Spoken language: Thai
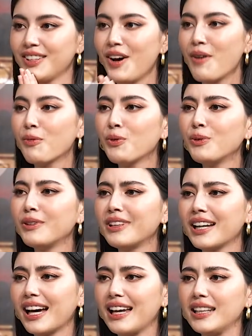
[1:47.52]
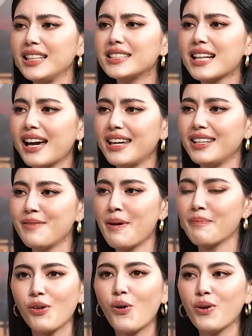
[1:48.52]
ขอบคุณนะคะดีใจที่แบ
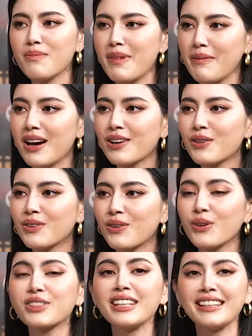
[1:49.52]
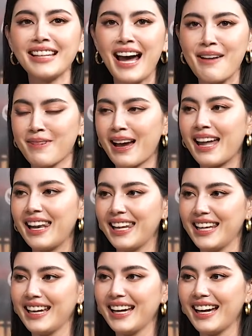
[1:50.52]
บคนแบบว่ากดติดตามกันอะไร
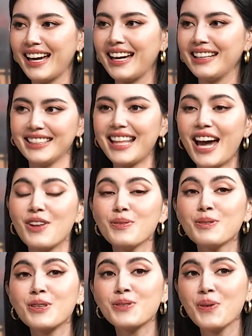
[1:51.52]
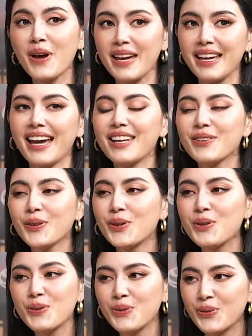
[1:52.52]
อย่างเงี้ยค่ะแต่ถ่ายรูปสวยๆให้ทุกคน
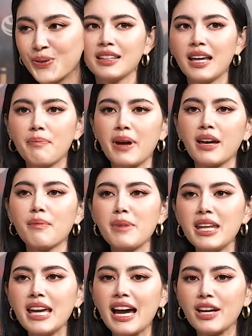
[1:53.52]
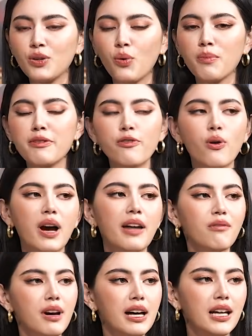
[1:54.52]
ดู แต่ใหม่ก็ไม่ได้อยากให้ทุกคนไปโฟกั
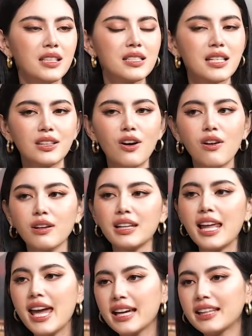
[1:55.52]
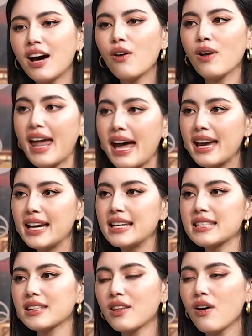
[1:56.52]
สว่า จะต้องเลขเท่าไหร่
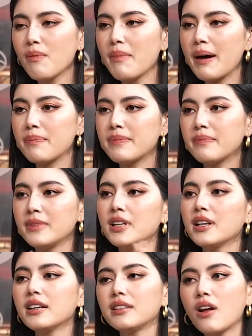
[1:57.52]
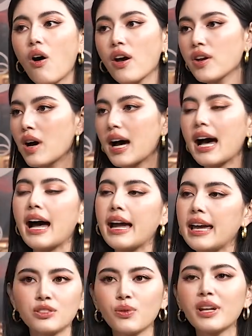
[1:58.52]
จะต้องแบบเยอะน้อยกว่าใคร
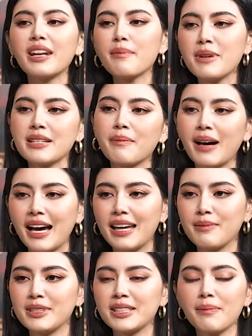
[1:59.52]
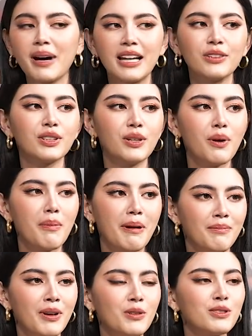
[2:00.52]
ตรงนั้นนไม่สำคัญมันสำคัญตรงที่ว่าแบ
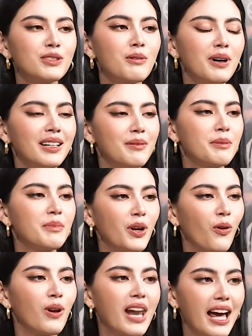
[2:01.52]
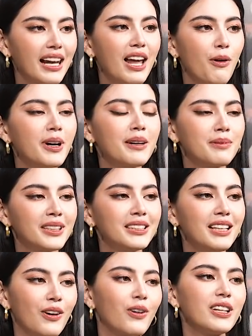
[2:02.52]
บหม่รู้สึกว่าเออมันมีคนรักเราเพิ่มขึ้
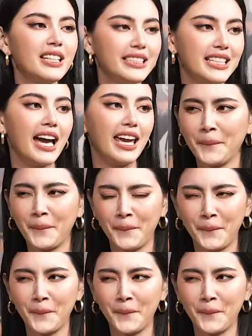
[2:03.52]
นเราก็ดีใจยอด